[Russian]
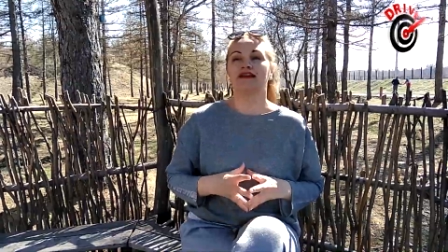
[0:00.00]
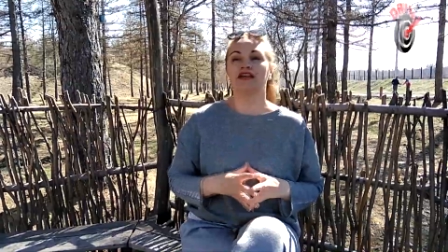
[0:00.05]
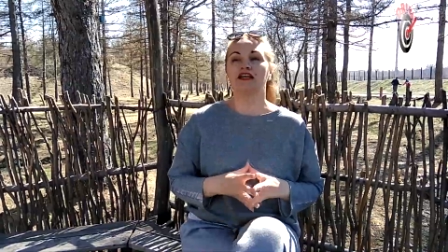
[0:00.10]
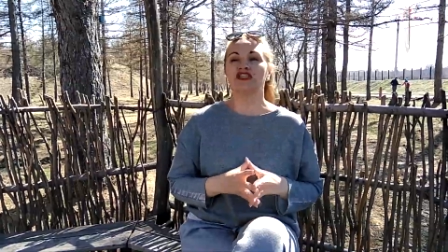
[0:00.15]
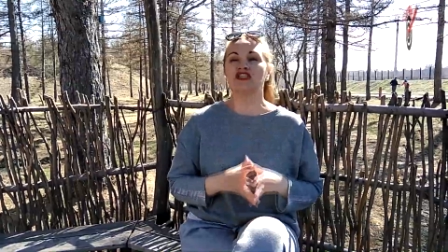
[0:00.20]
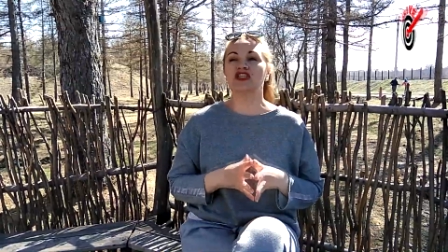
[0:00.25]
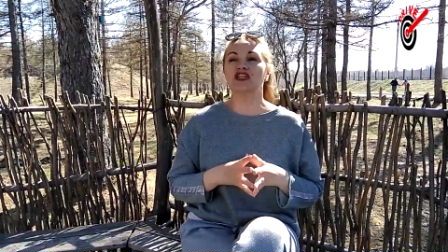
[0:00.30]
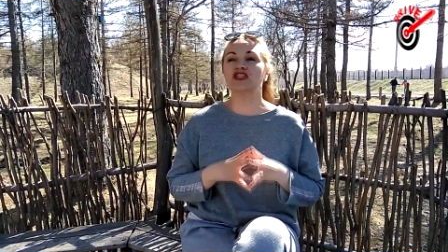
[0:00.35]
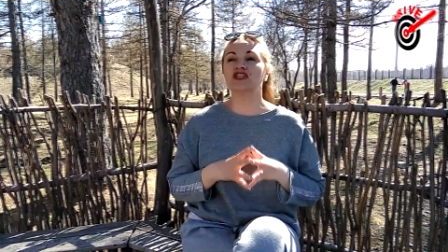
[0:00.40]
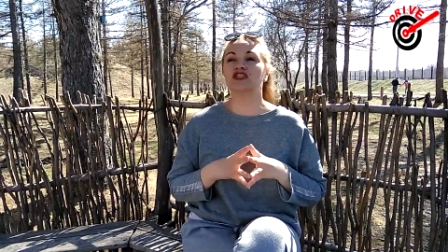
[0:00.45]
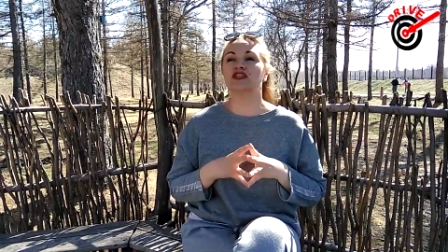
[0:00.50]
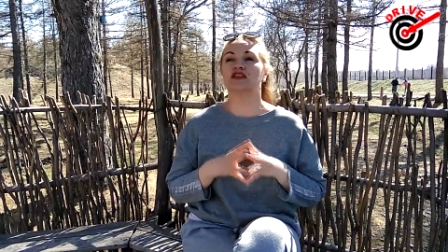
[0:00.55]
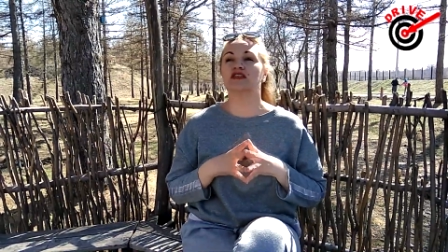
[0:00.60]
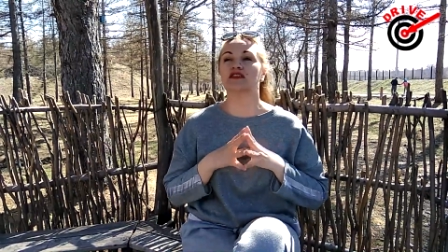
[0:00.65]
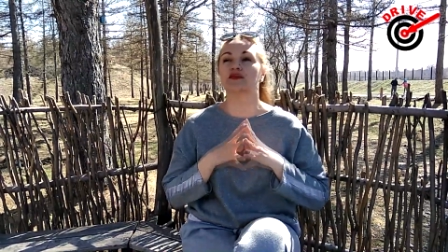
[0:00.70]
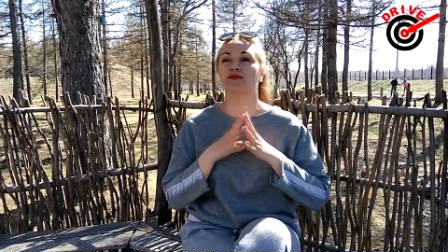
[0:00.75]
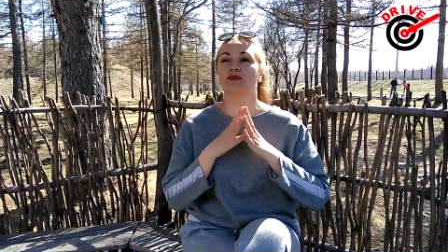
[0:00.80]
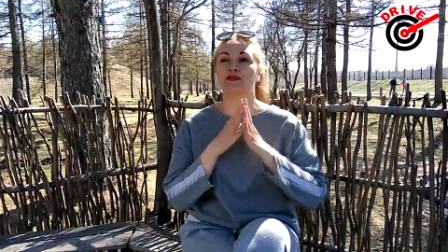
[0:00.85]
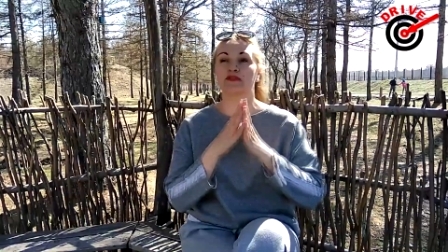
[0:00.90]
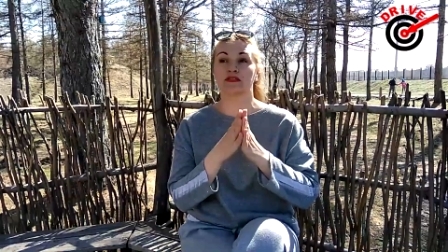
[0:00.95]
когда
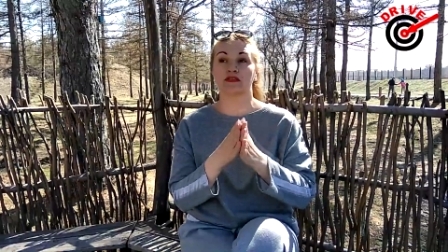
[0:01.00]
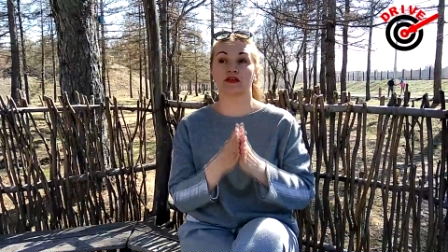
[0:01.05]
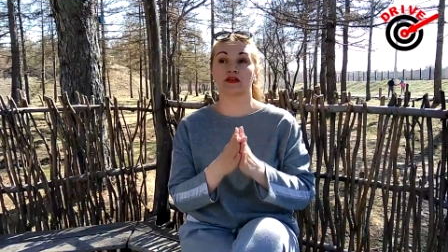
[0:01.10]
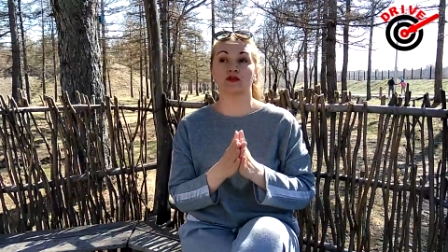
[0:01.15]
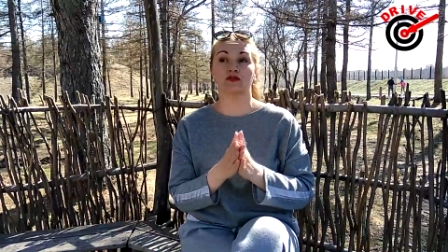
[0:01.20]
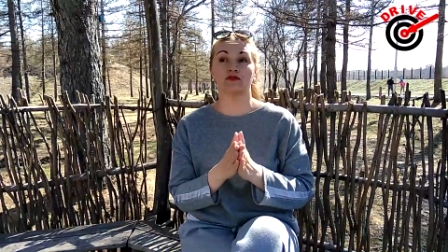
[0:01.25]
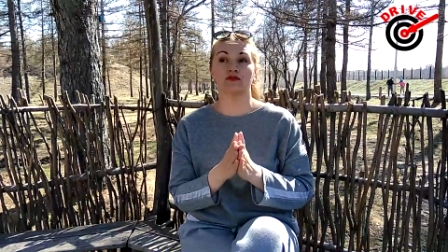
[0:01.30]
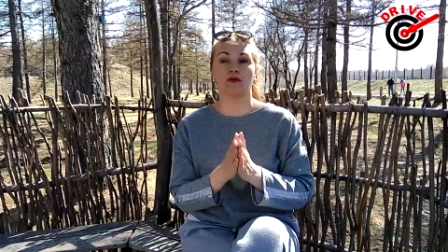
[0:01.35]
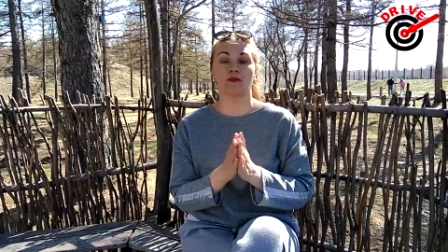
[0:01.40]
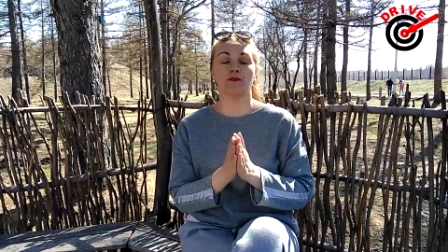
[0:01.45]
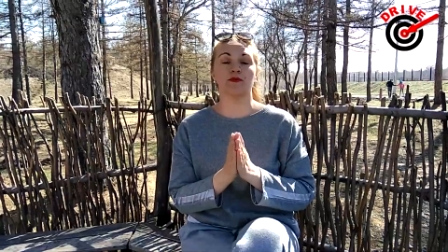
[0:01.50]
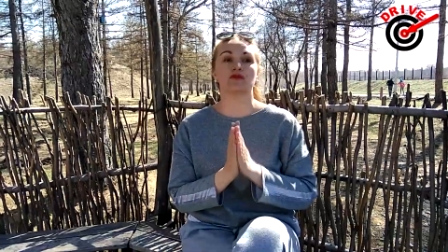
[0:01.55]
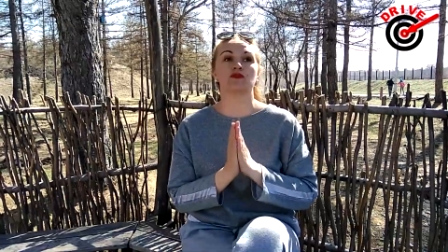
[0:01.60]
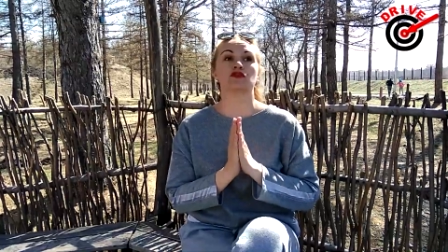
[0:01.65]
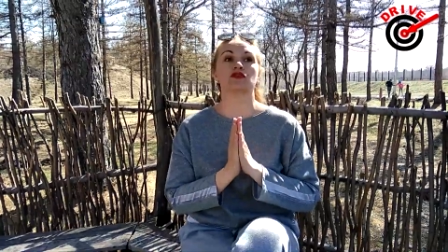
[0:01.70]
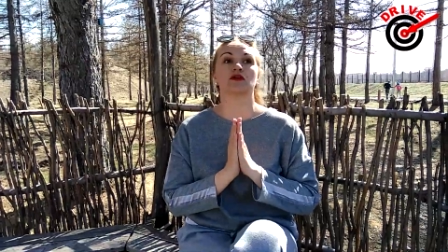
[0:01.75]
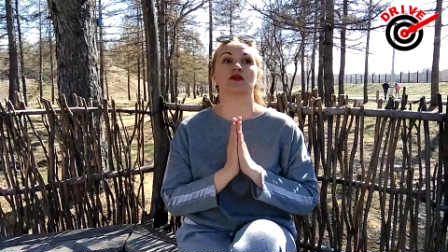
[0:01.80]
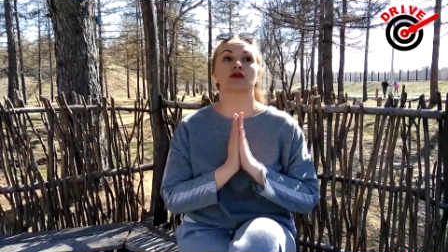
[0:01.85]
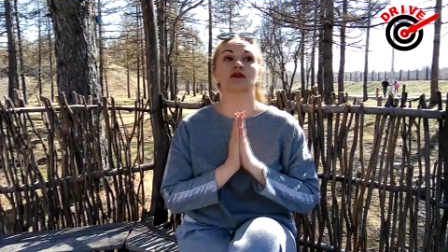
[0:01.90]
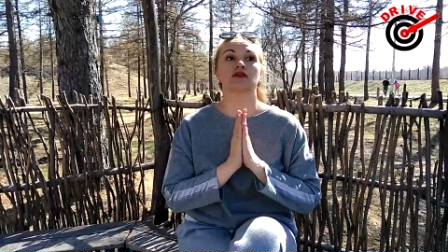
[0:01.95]
женщина себе задает
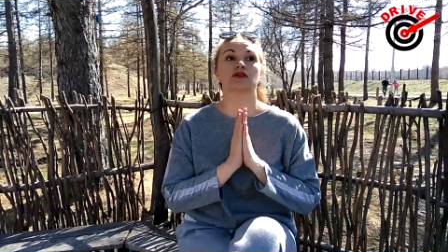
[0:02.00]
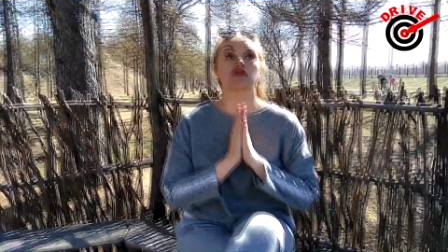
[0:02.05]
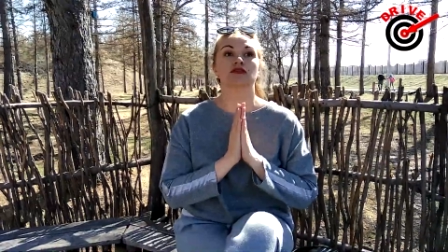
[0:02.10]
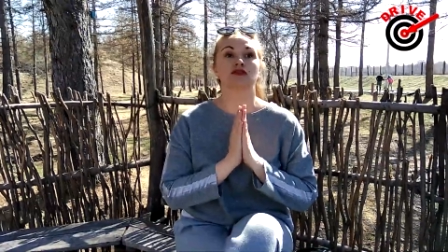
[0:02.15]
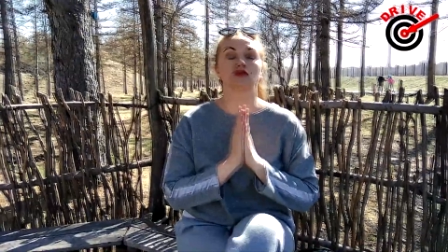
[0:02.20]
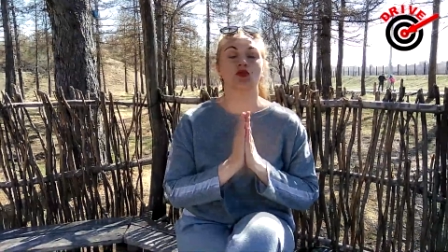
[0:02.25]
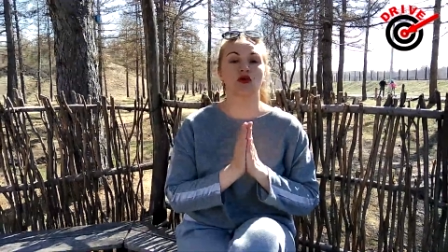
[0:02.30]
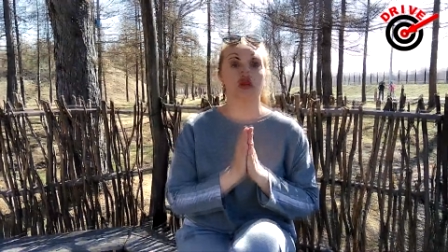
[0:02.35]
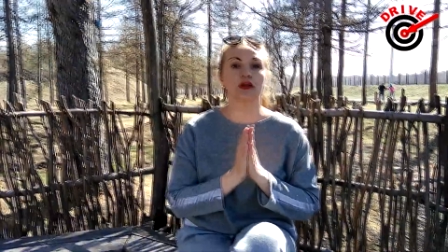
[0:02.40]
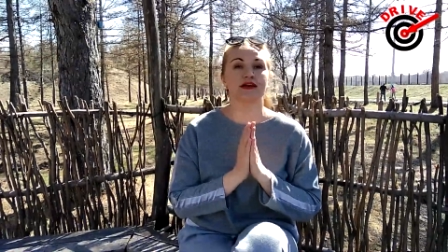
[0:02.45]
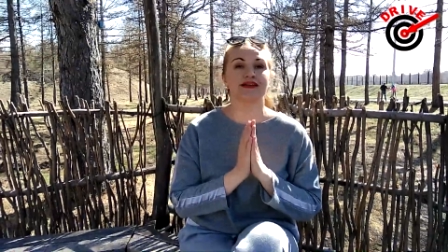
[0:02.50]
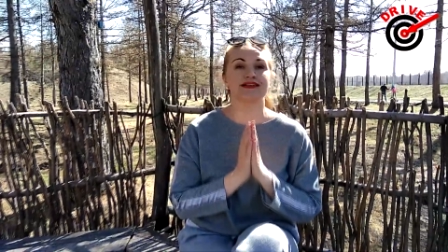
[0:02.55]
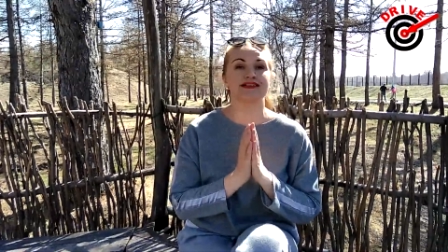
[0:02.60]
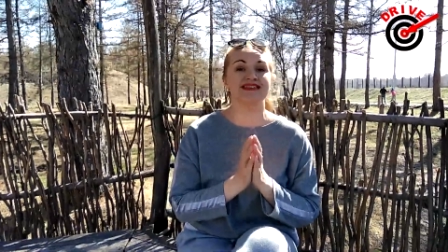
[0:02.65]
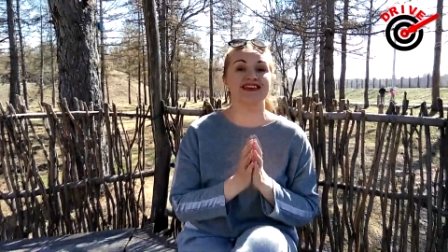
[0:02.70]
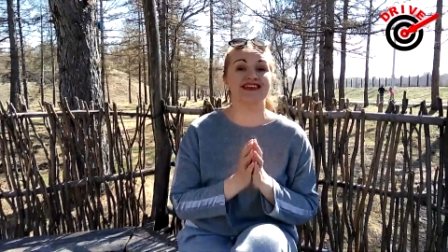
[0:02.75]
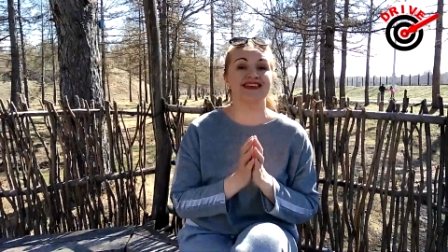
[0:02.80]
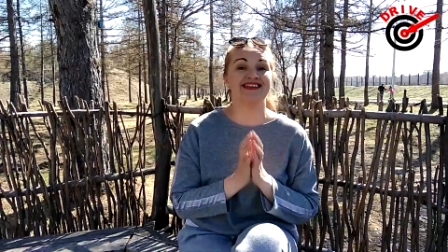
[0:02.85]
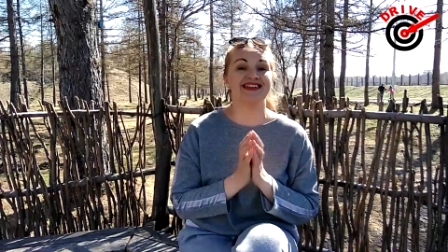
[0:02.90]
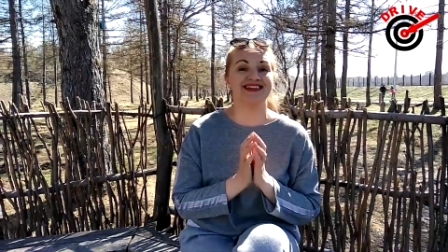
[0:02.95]
вопрос, сколько
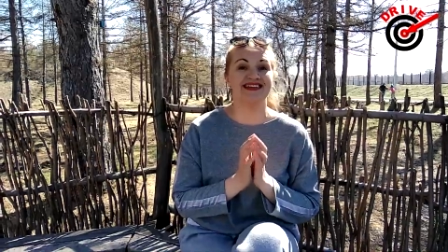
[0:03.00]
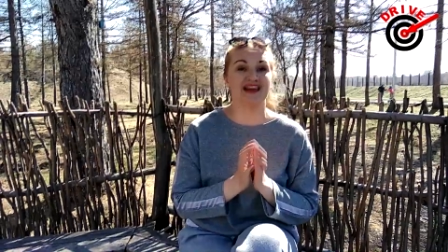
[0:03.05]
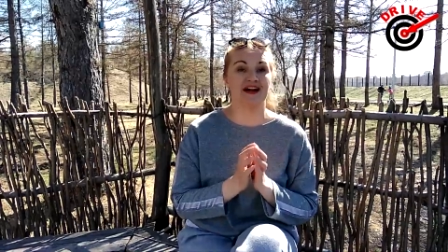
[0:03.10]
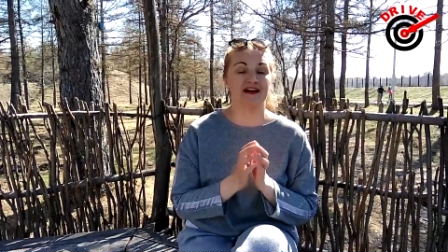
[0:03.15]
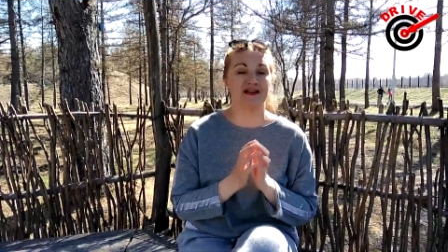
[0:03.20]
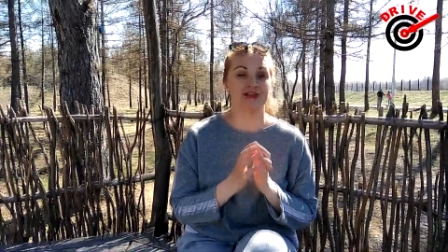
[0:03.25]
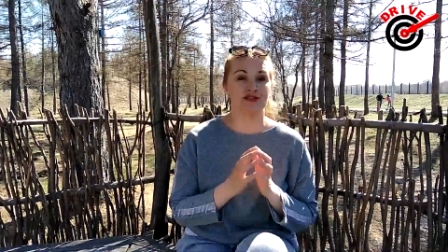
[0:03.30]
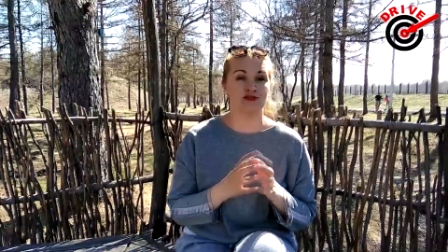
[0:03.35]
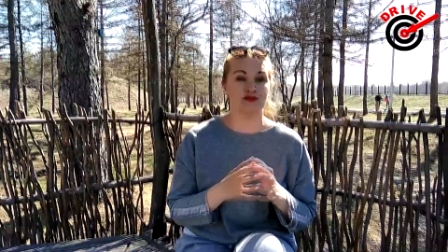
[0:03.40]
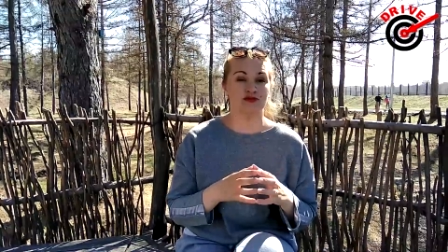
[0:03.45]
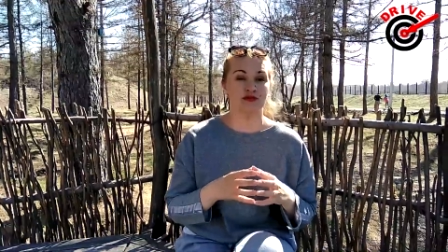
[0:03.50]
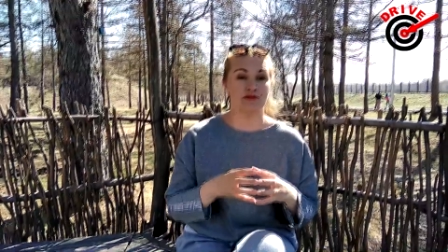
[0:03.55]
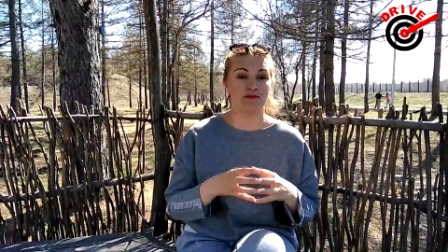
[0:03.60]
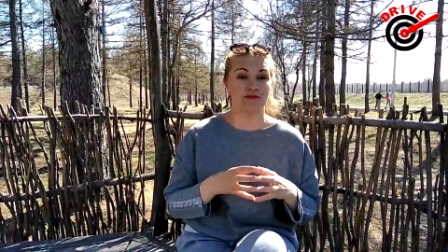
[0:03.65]
денег я хочу